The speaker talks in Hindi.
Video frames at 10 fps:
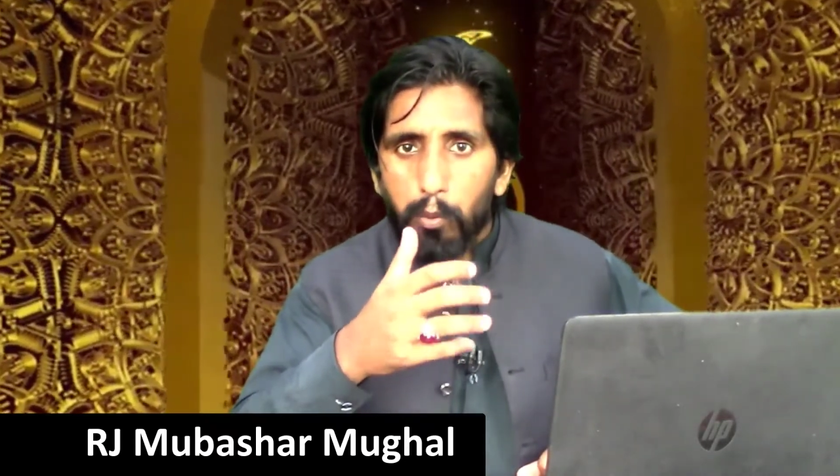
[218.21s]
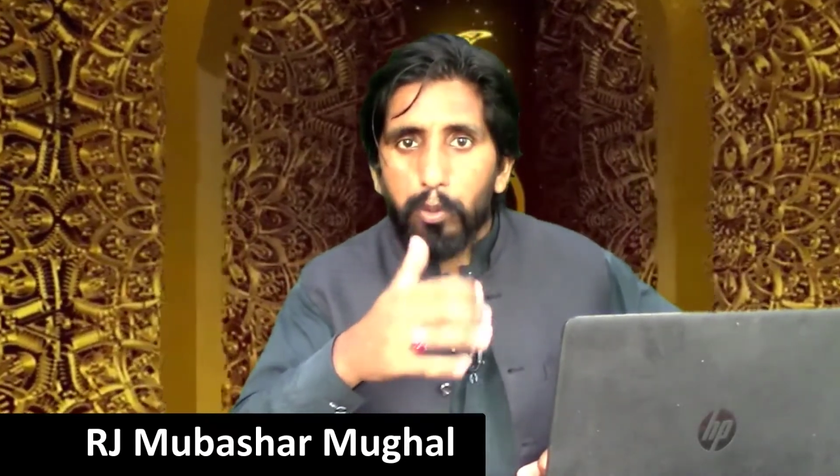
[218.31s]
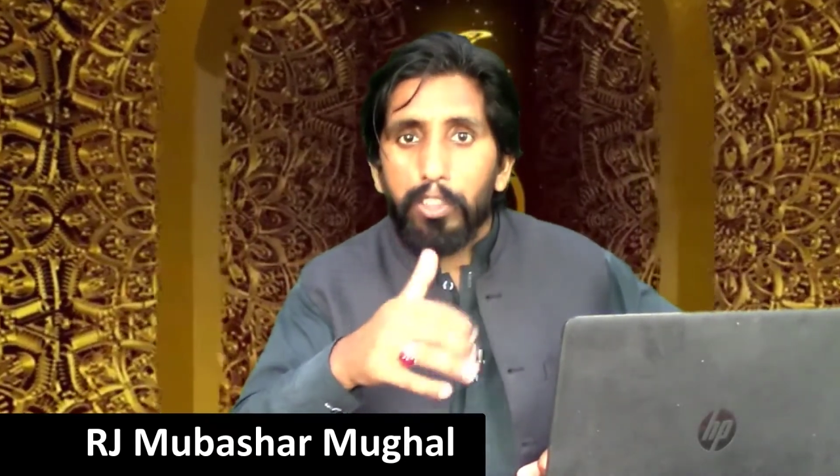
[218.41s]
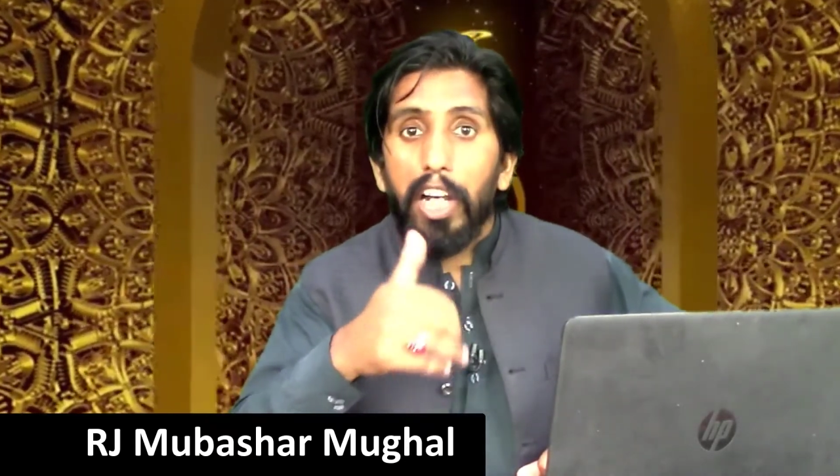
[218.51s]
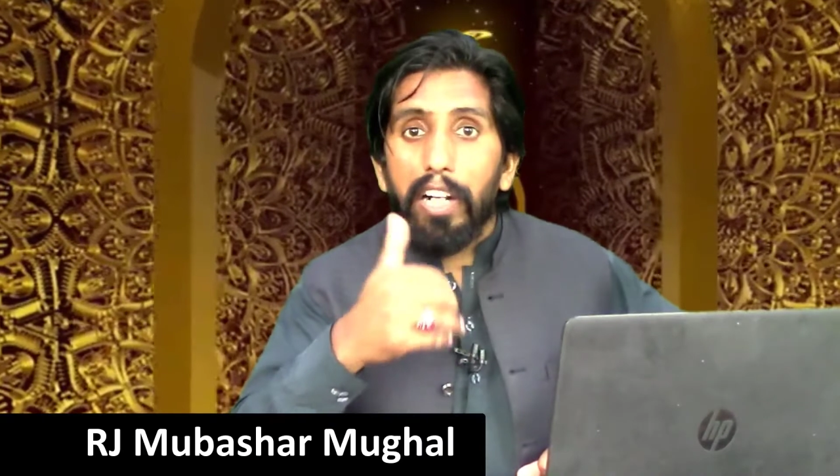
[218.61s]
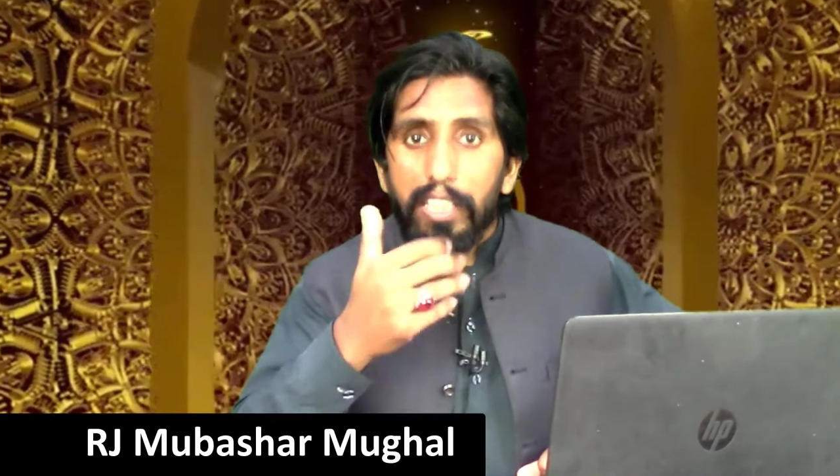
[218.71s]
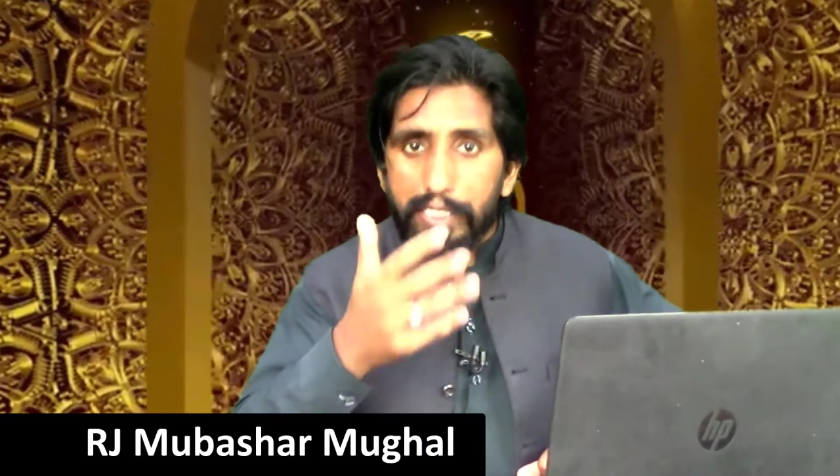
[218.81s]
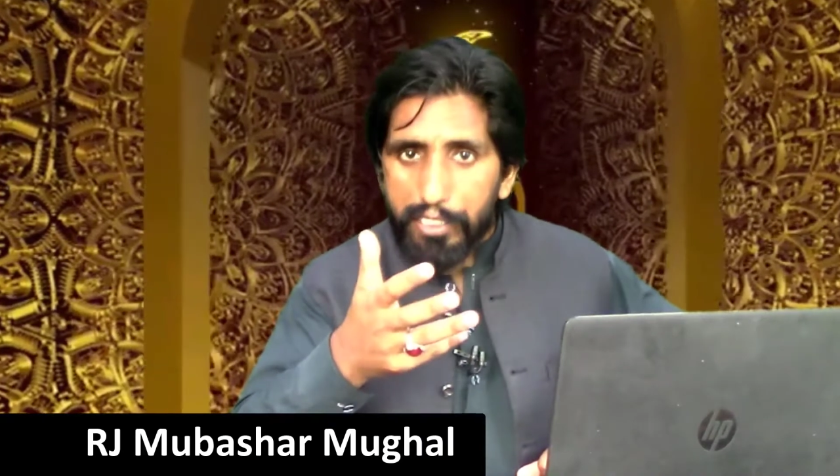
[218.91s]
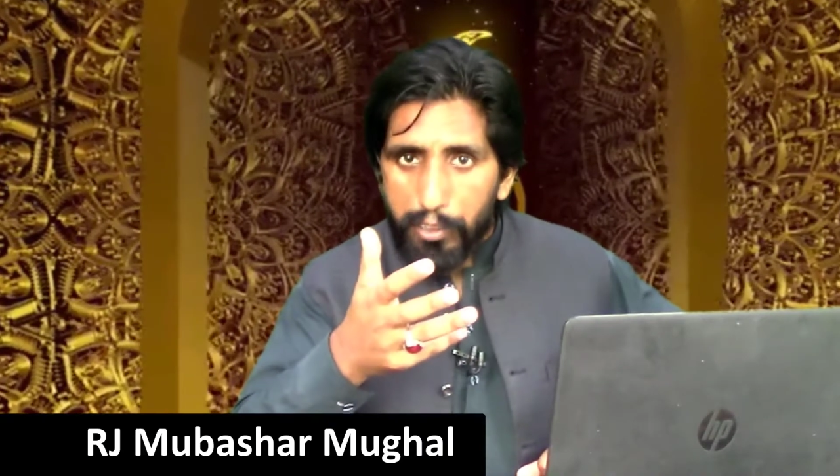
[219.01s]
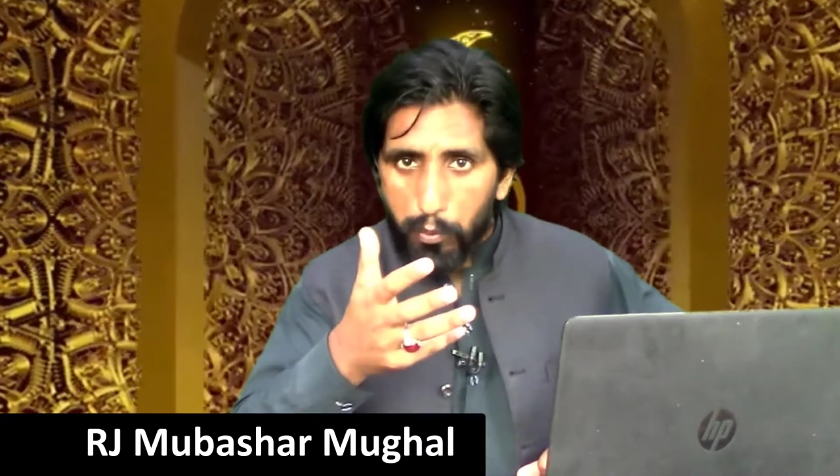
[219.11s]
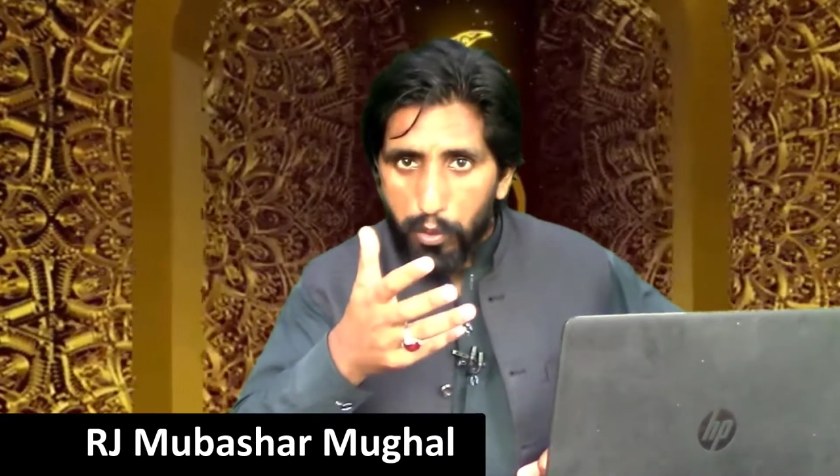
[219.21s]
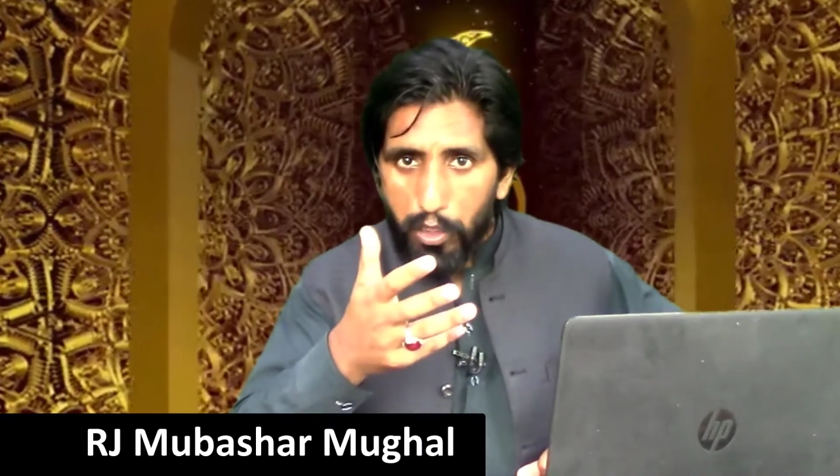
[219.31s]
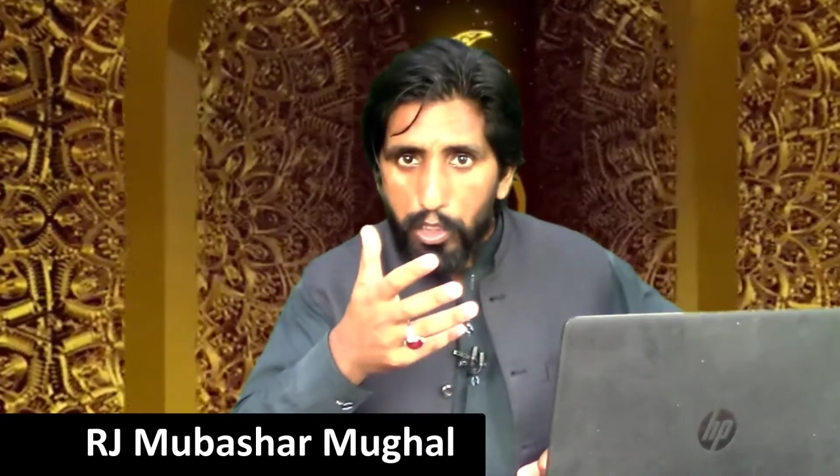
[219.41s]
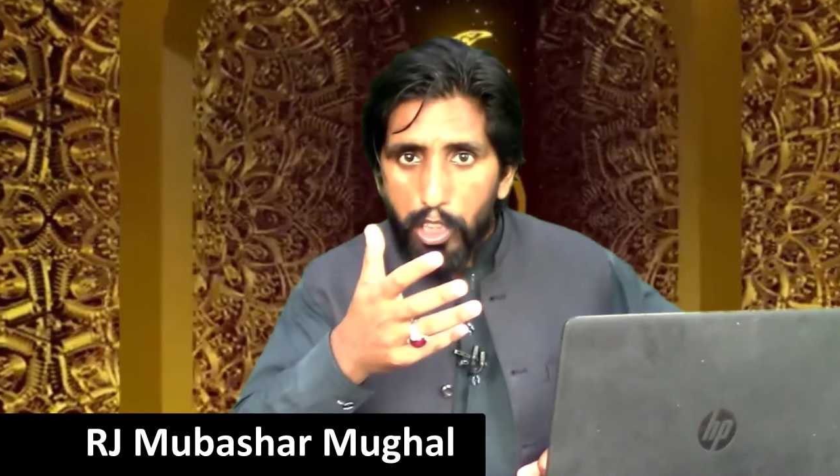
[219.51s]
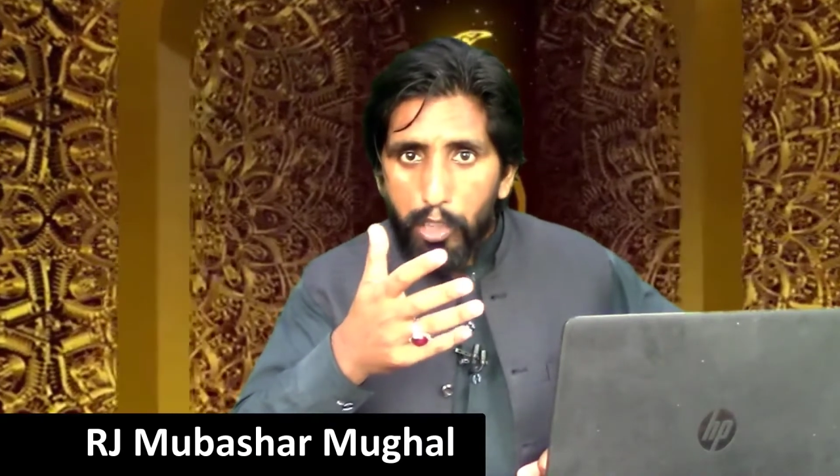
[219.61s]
वो नाराज़ नहीं होगा